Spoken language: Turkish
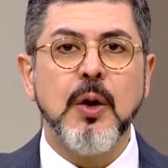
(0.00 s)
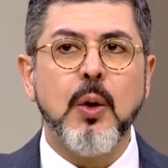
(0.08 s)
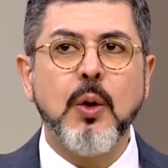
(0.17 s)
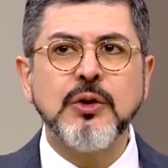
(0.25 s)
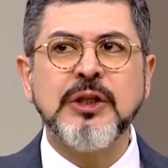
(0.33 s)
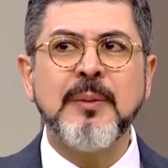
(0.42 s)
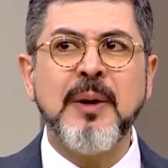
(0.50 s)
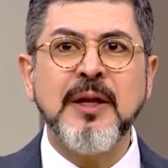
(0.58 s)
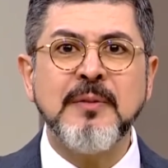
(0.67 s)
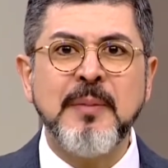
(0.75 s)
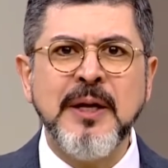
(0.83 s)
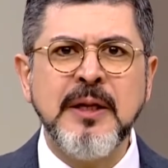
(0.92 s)
O
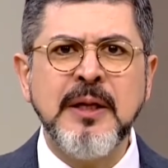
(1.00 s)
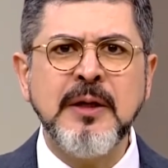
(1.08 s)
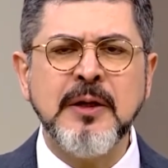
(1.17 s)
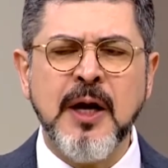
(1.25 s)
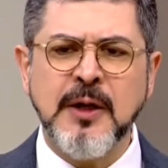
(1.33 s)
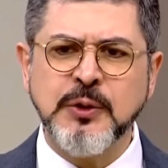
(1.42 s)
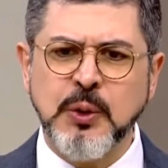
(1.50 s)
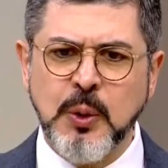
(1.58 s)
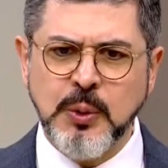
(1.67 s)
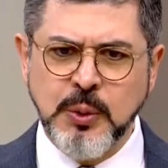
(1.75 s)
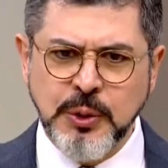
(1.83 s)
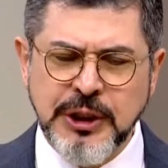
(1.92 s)
zaman beni razı
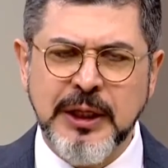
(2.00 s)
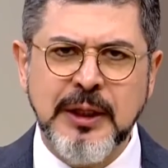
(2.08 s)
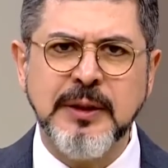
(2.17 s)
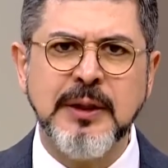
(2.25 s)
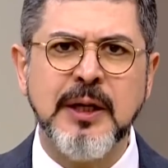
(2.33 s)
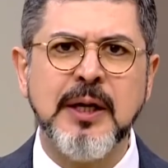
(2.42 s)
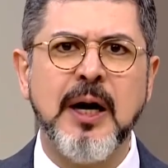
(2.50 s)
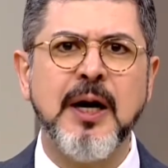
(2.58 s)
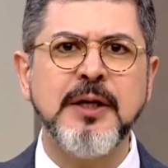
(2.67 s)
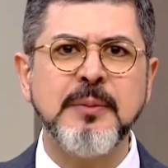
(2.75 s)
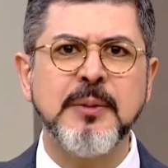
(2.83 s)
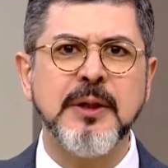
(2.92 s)
olduğun şekilde
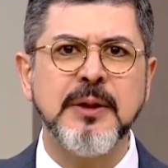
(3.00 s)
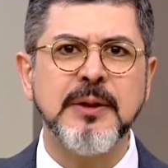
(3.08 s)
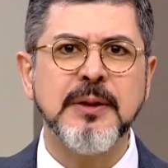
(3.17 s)
kaim kıl.